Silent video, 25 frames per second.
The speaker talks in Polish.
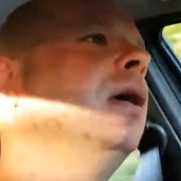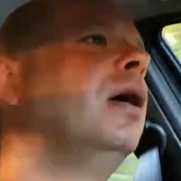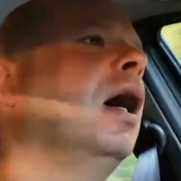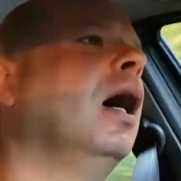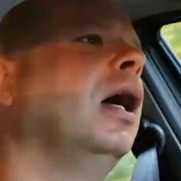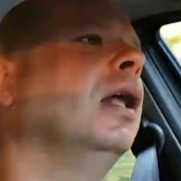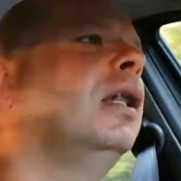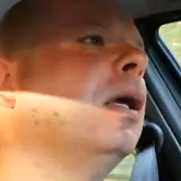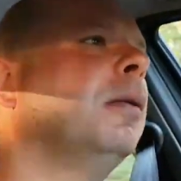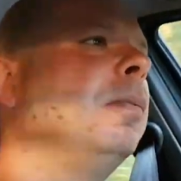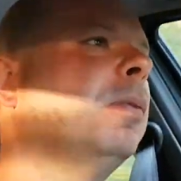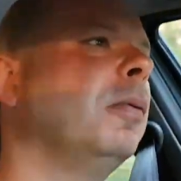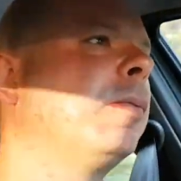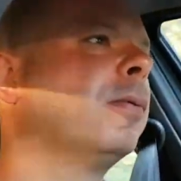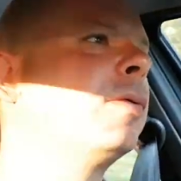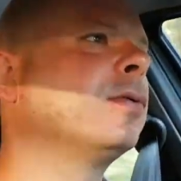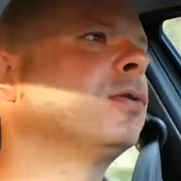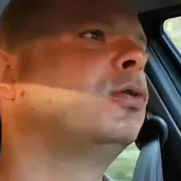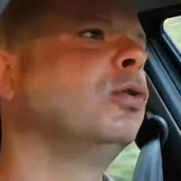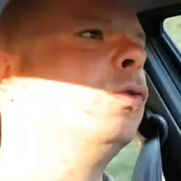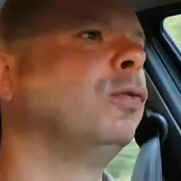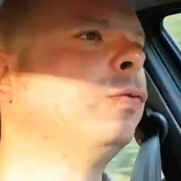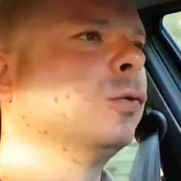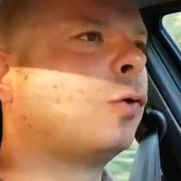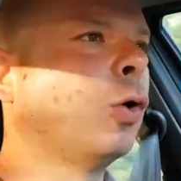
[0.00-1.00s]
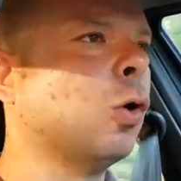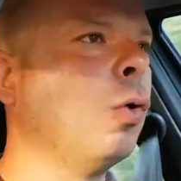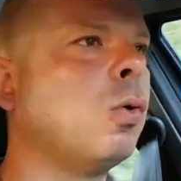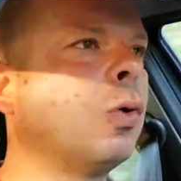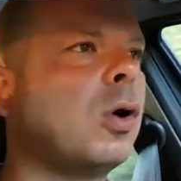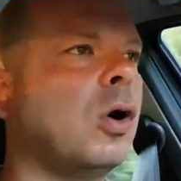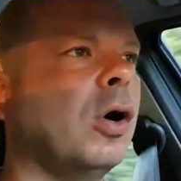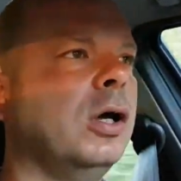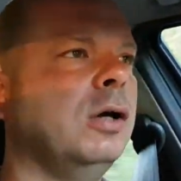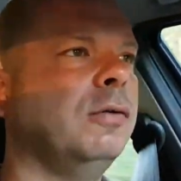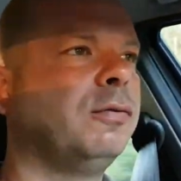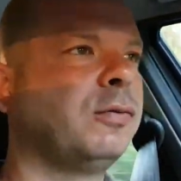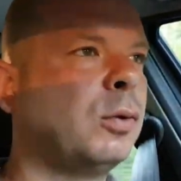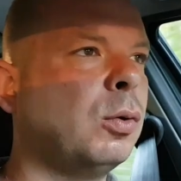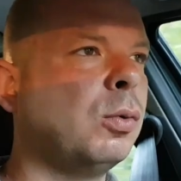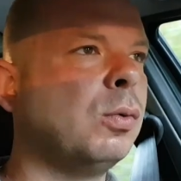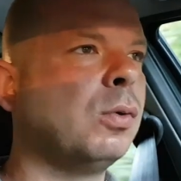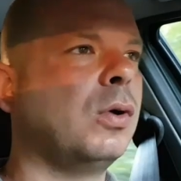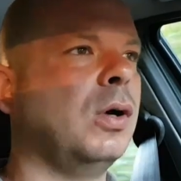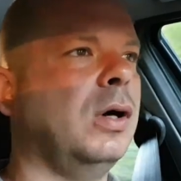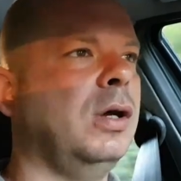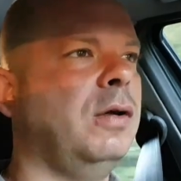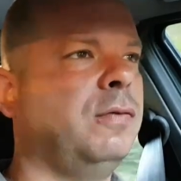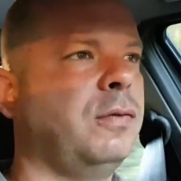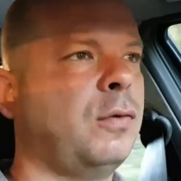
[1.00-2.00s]
a nie po prostu w kółko i w
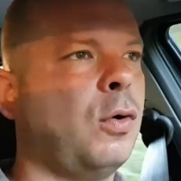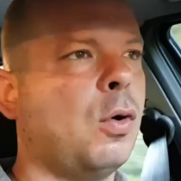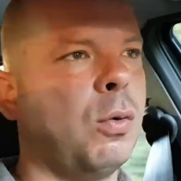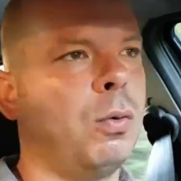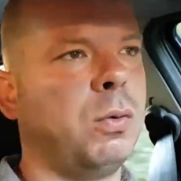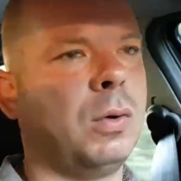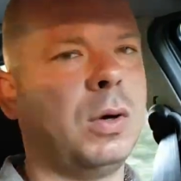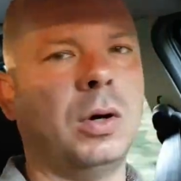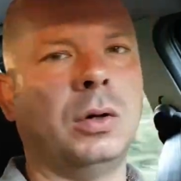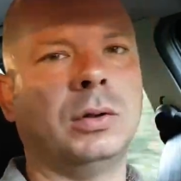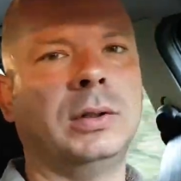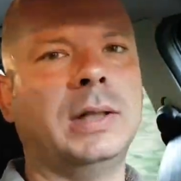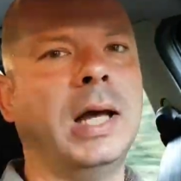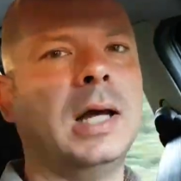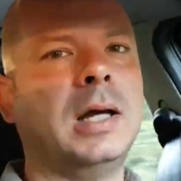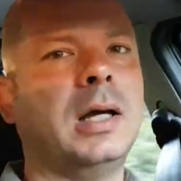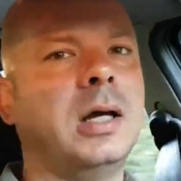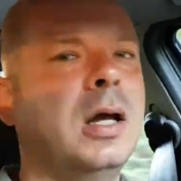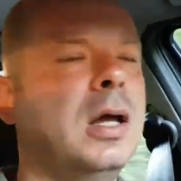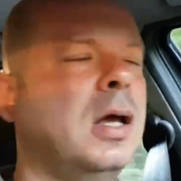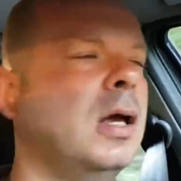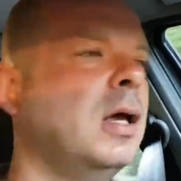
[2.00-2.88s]
kółko i w kółko, tak?